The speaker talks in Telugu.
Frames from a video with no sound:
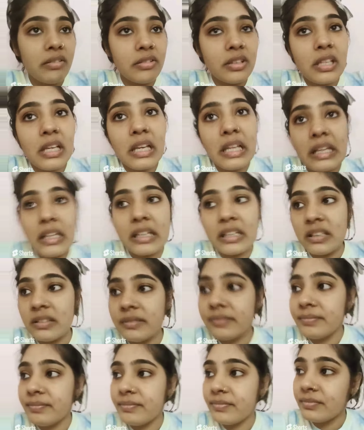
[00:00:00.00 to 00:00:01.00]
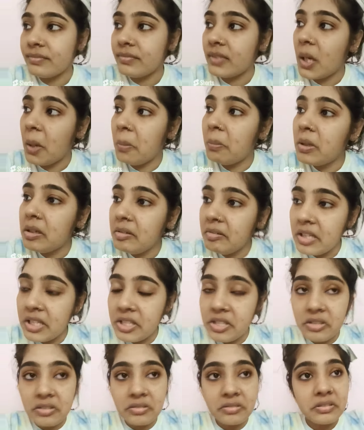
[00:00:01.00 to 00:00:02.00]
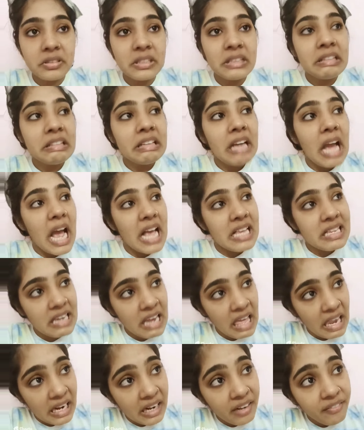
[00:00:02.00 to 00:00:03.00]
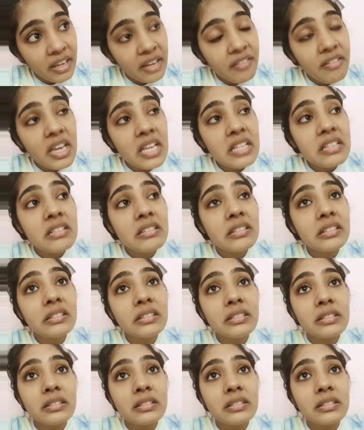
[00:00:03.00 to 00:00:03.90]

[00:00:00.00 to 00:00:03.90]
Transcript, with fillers: ఏముంది లేరా డబ్బులు వేస్ట్ అసలు వెళ్ళడమే వేస్ట్